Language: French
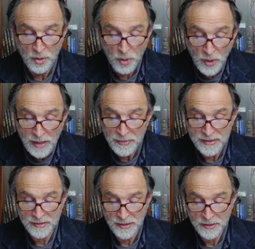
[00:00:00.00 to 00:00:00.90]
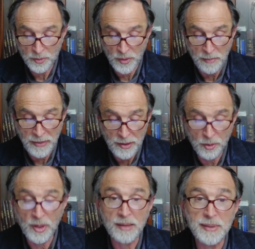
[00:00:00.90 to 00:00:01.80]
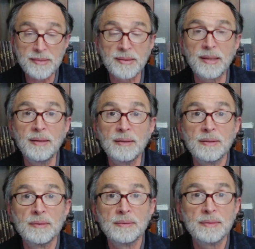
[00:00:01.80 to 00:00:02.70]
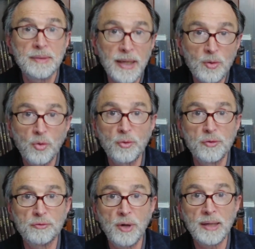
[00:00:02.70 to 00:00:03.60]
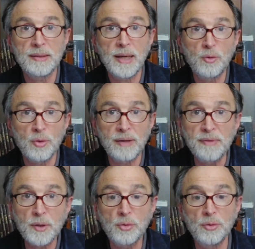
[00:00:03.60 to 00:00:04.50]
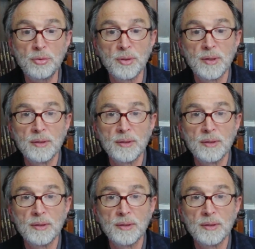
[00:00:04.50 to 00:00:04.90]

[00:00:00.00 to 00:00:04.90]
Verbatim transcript: Le Olamazé, ce qu'on appelle le Olamazé, tel qu'on le voit et tel qu'on l'a vécu